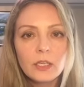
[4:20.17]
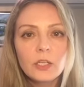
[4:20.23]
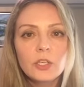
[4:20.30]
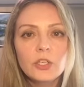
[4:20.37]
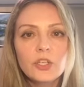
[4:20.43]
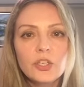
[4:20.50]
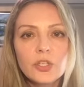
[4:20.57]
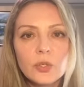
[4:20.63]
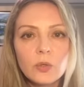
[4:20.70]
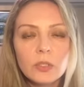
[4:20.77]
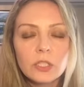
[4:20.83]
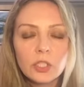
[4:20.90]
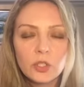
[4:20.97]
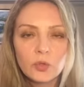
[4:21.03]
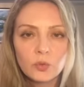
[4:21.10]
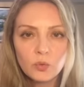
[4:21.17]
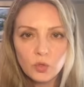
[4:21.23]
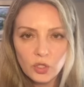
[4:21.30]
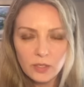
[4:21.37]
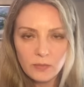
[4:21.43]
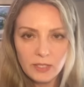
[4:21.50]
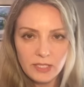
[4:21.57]
И еще на что
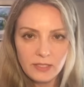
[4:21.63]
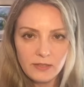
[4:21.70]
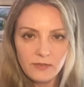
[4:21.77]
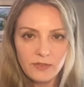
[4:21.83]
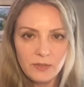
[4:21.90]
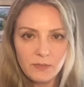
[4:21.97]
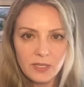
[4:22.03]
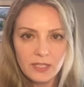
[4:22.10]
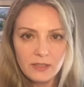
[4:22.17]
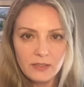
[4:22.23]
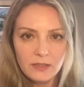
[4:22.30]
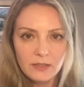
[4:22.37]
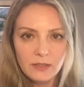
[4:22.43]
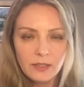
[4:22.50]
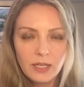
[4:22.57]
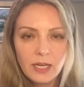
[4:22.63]
нужно обратить внимание.